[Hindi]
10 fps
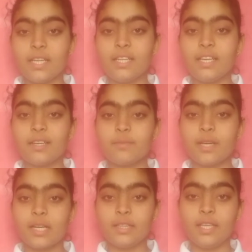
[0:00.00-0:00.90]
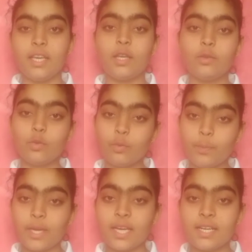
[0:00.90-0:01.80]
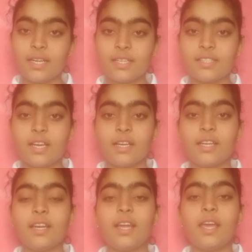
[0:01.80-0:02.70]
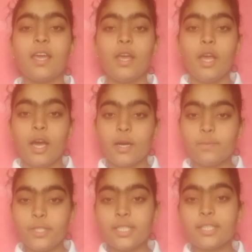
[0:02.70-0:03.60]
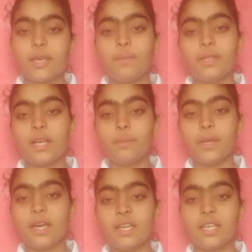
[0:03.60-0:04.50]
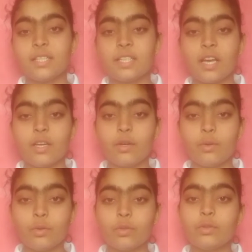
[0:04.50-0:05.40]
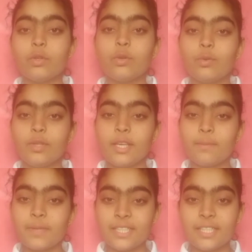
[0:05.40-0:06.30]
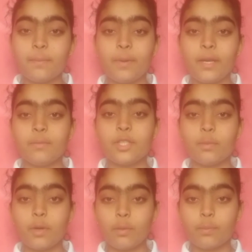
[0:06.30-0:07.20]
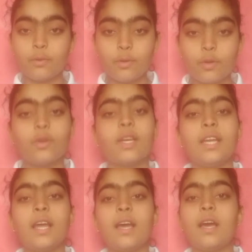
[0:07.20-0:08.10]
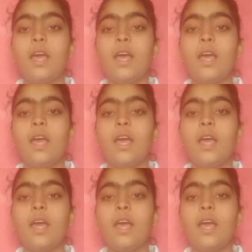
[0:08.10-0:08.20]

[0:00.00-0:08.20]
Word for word: के लिए हम गाते हैं तू प्यार का सागर है अब जिसके पिता प्यार के सागर हो तो उनके बच्चे प्रेम से भरपूर होंगे ना